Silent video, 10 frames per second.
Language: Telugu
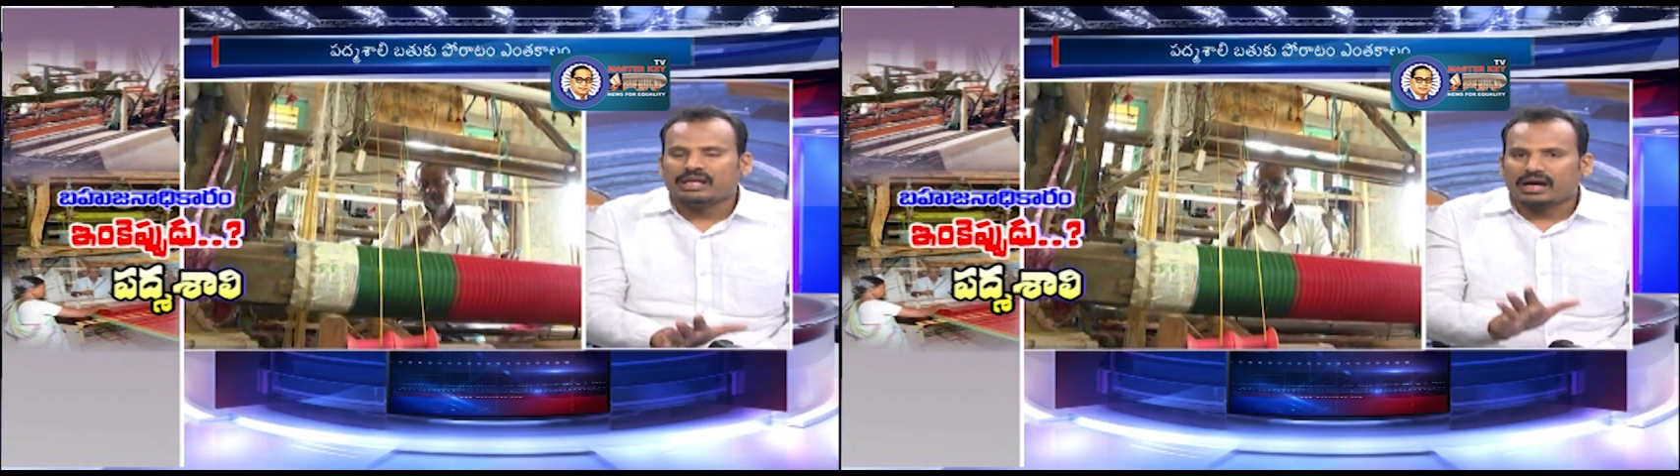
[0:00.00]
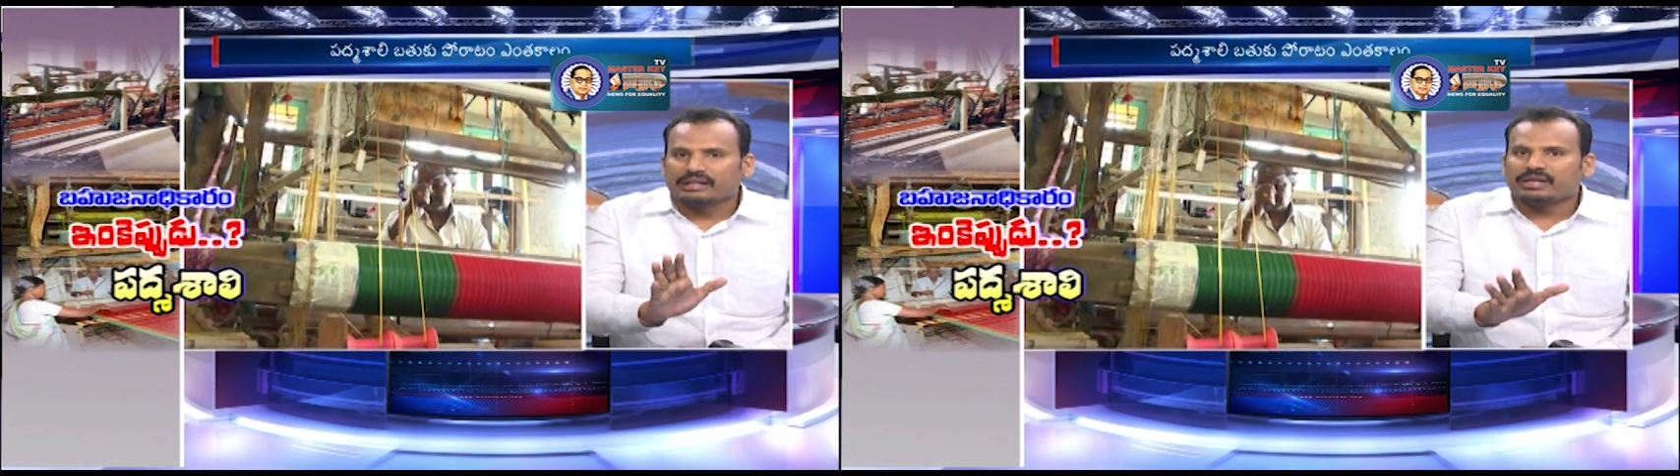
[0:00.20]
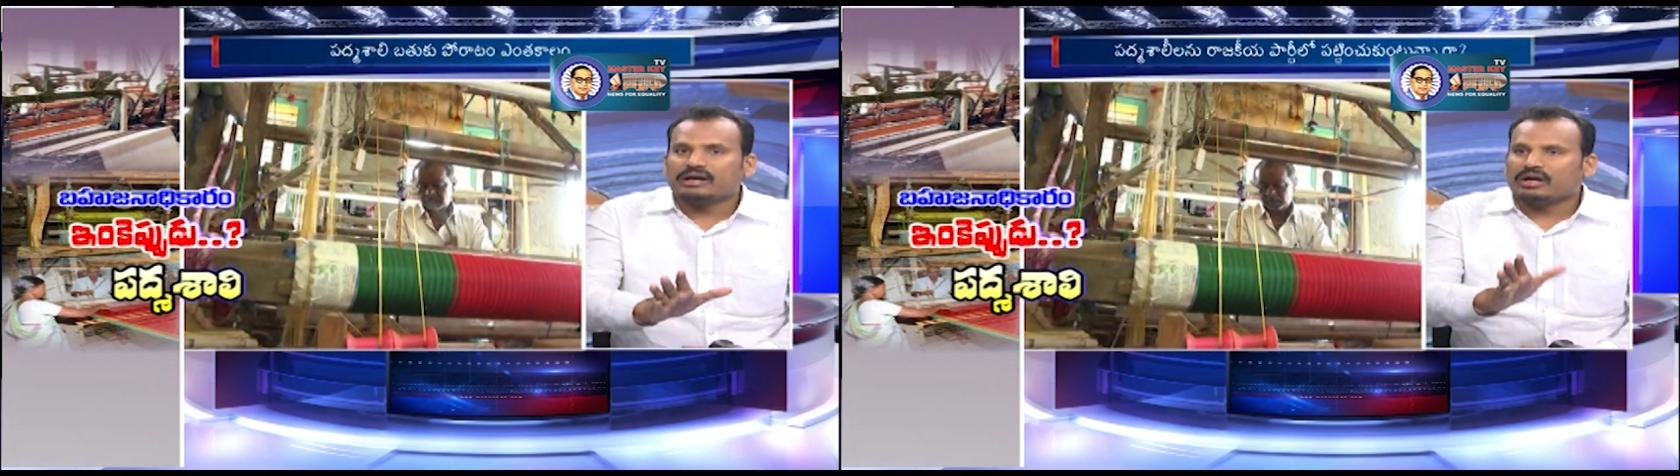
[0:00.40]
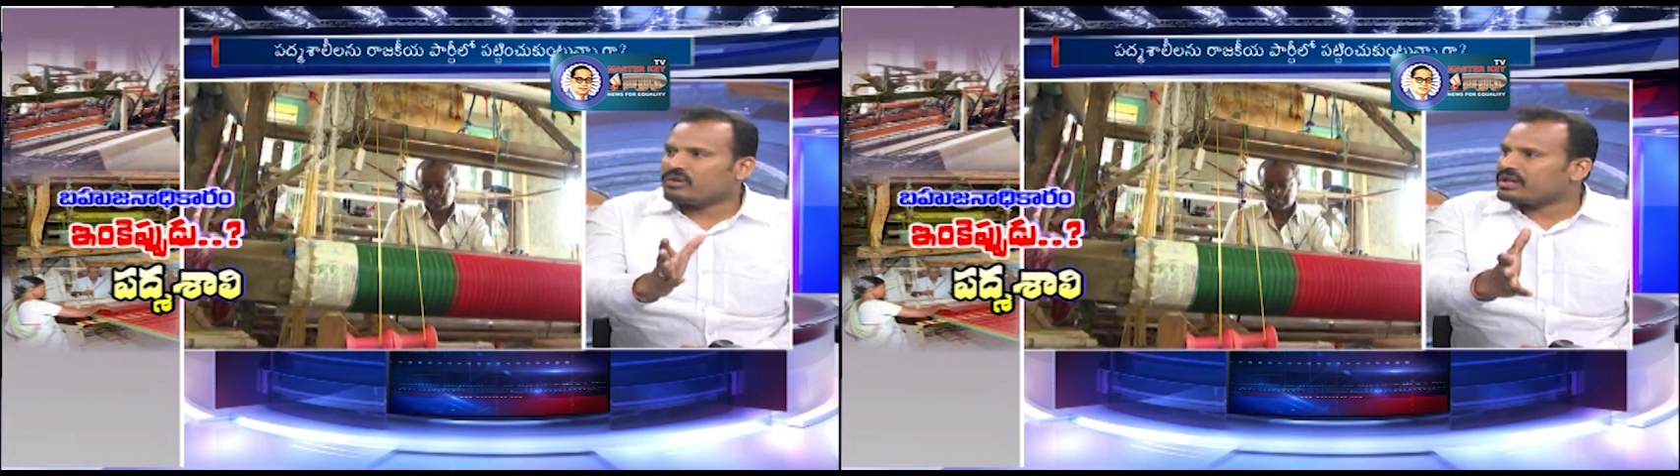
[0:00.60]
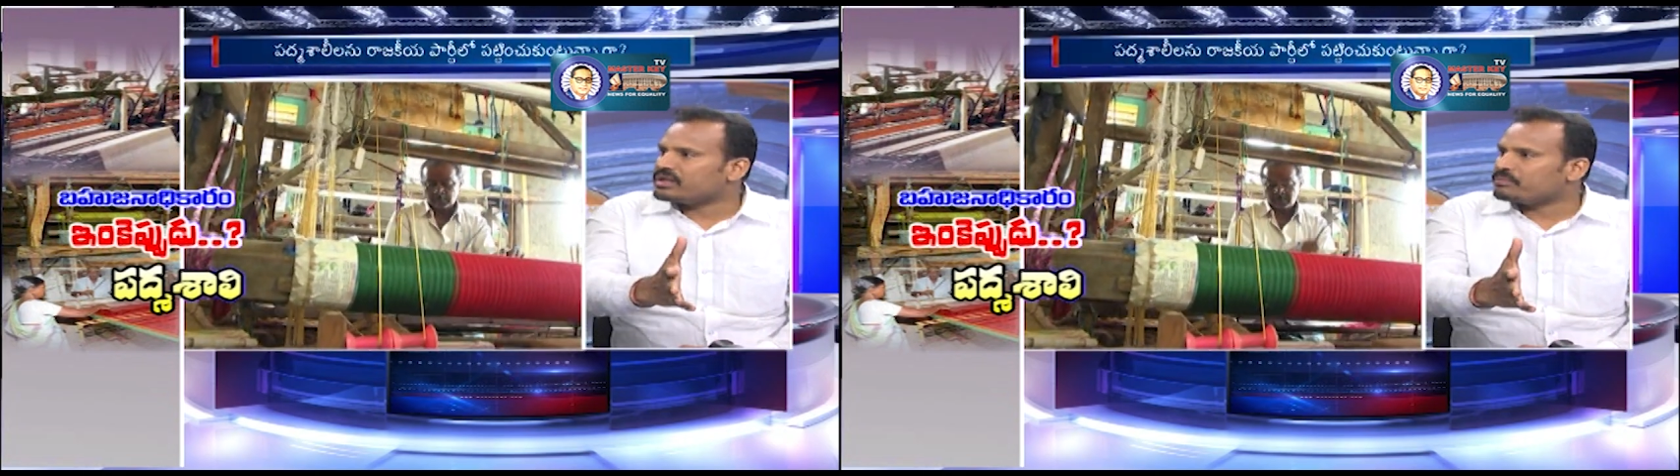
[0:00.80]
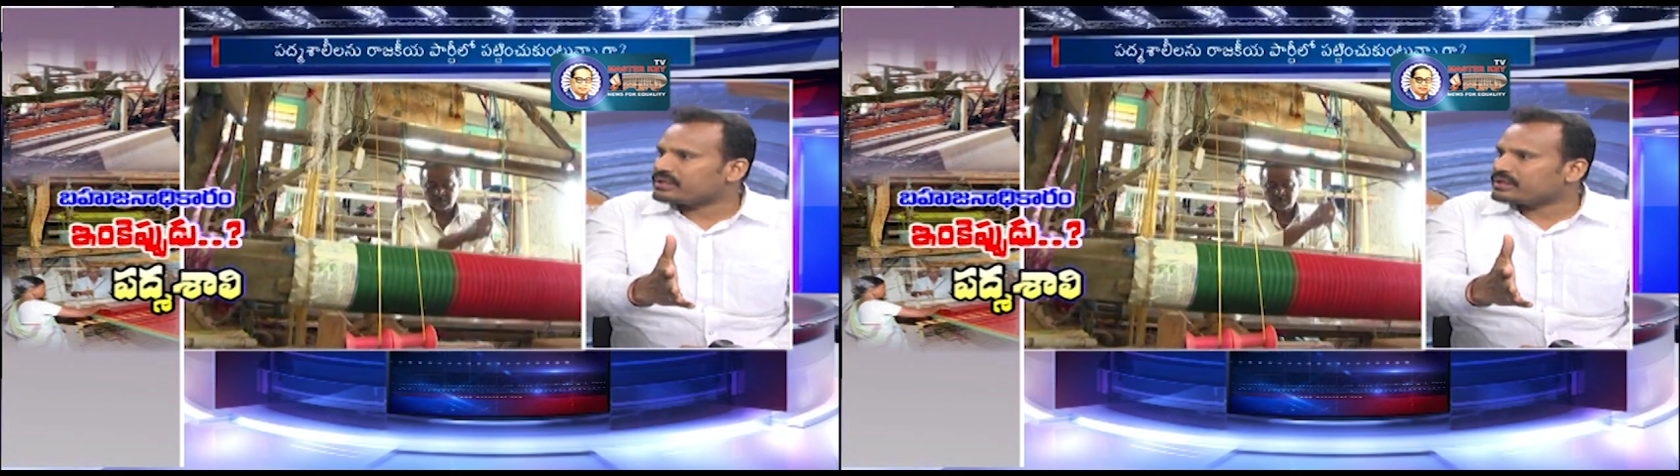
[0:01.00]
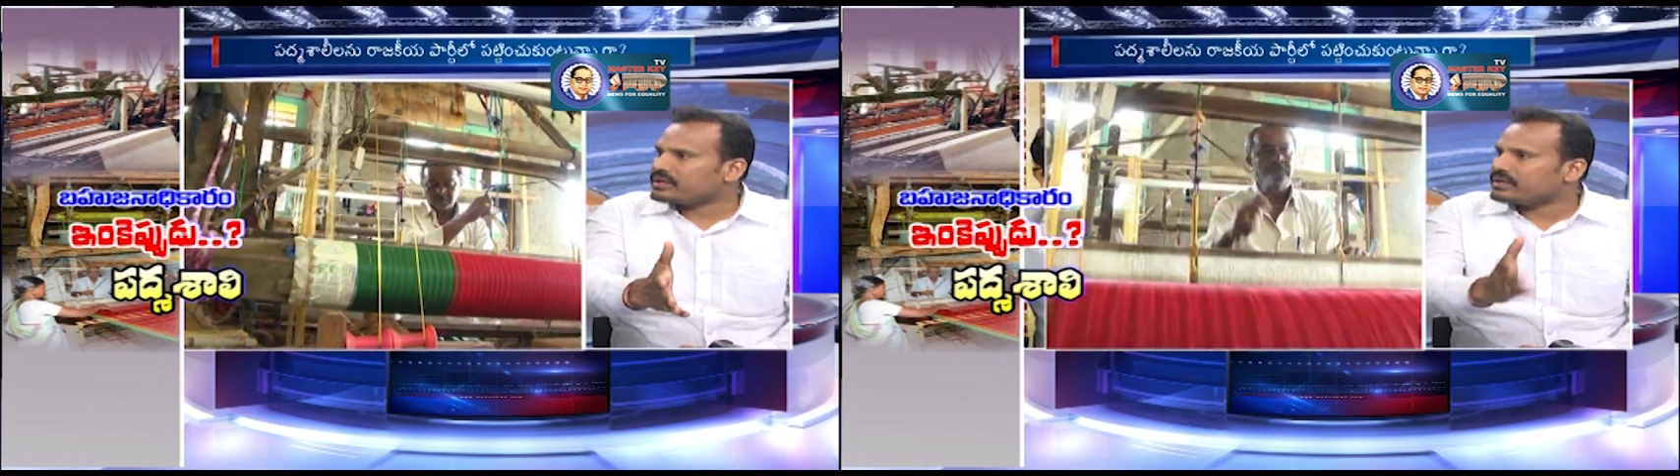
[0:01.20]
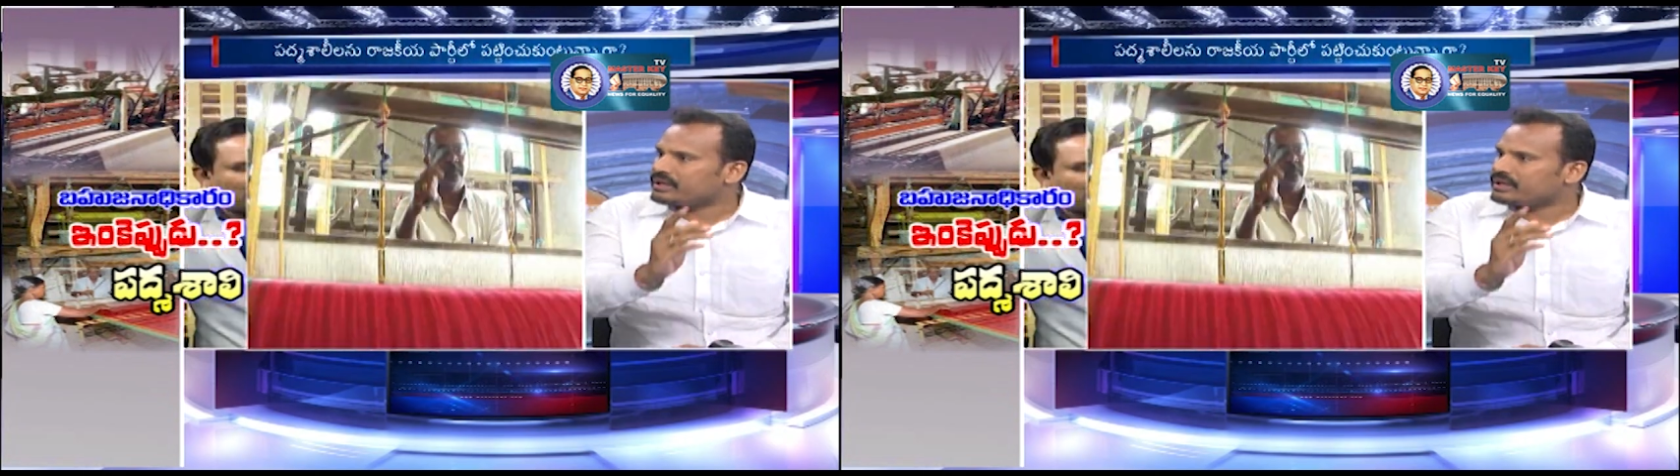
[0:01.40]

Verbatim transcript: అదే రకంగా వాళ్ళకి లబ్ధి